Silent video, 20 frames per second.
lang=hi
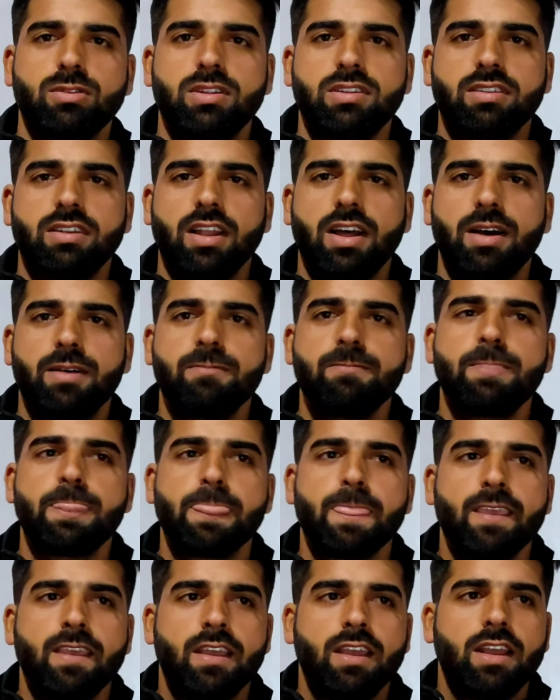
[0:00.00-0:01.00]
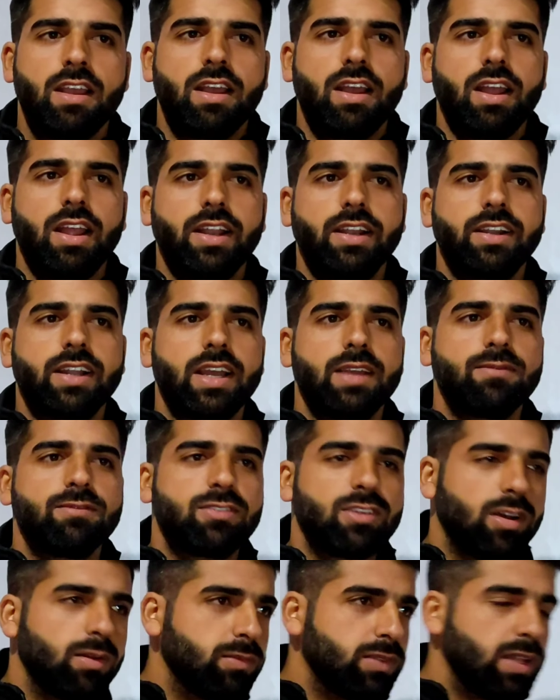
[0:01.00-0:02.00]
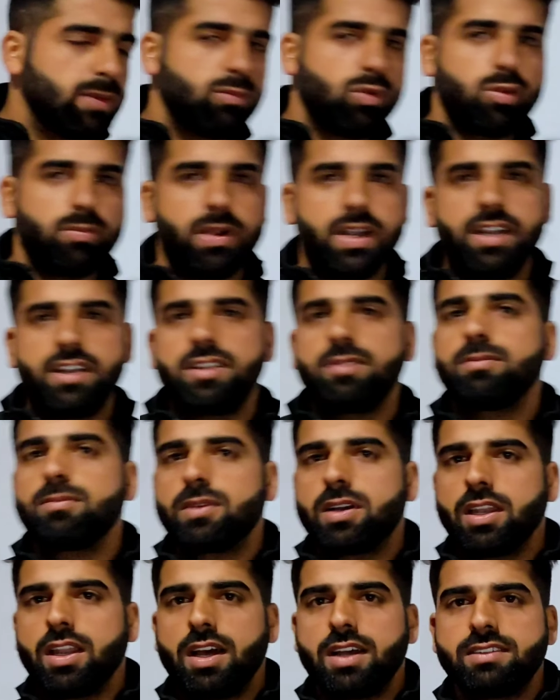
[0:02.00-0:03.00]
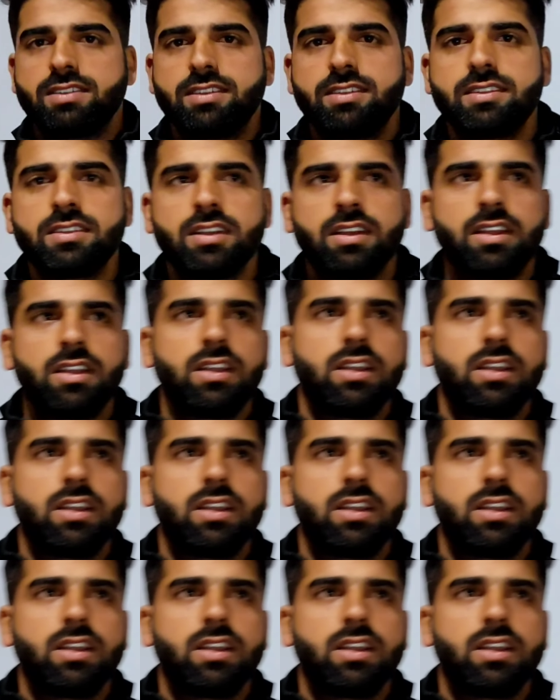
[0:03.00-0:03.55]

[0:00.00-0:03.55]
Azul Islam, and I am from the Momentum classes.